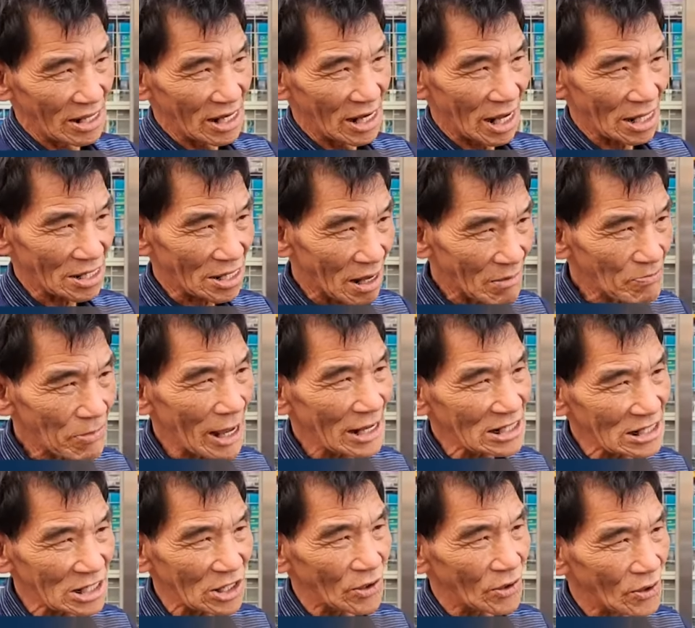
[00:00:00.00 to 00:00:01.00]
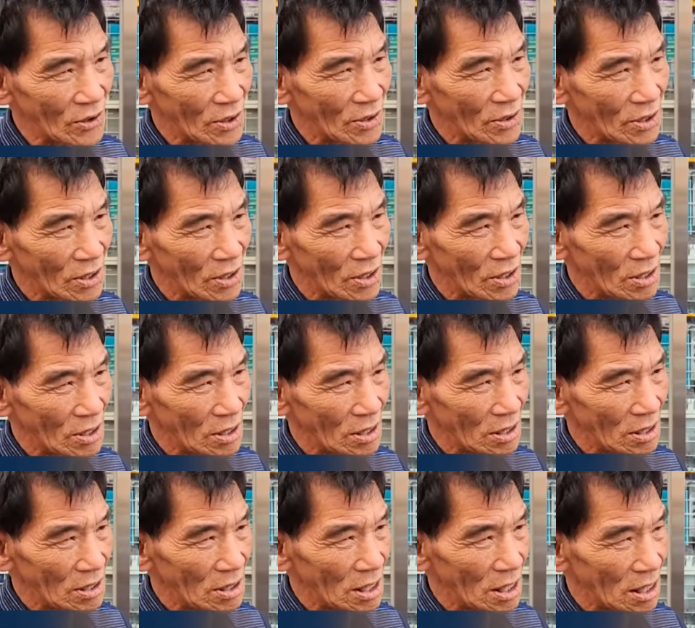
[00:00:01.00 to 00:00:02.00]
원래 이게 텃밭이고
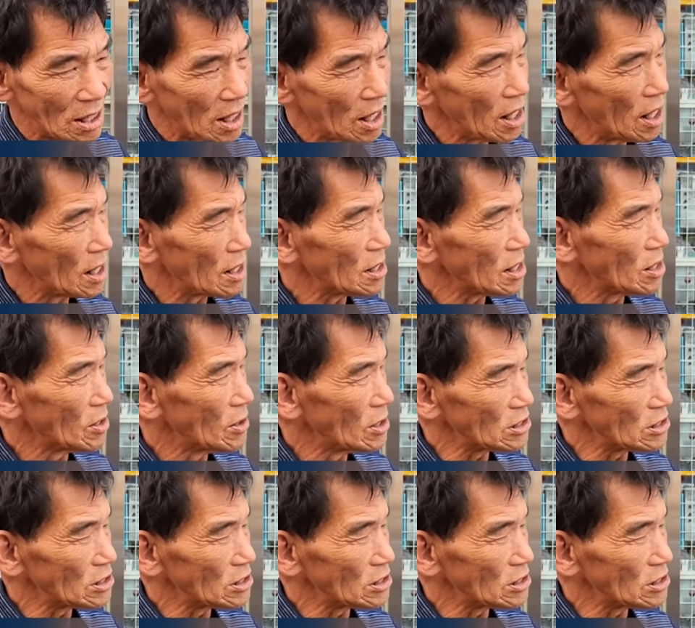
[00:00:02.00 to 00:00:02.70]
네네네. 네. 어,